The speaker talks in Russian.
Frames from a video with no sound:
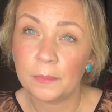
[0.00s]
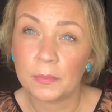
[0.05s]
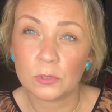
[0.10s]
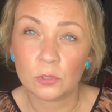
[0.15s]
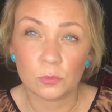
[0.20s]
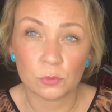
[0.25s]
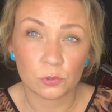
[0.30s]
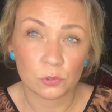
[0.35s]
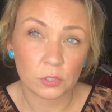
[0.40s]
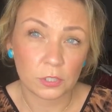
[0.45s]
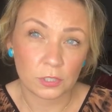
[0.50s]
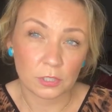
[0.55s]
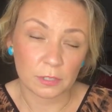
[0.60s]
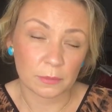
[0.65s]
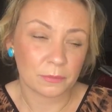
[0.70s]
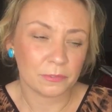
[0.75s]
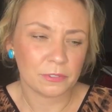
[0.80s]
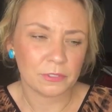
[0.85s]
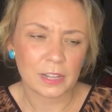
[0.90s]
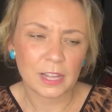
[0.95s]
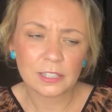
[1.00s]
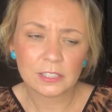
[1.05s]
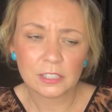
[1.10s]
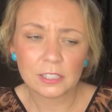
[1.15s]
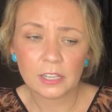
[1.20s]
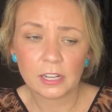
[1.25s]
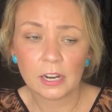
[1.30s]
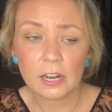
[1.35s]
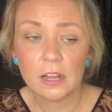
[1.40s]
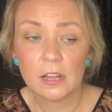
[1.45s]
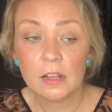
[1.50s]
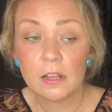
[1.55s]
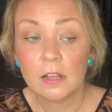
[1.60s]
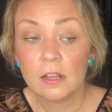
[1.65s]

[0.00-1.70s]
потом еще какие-то фланкеры.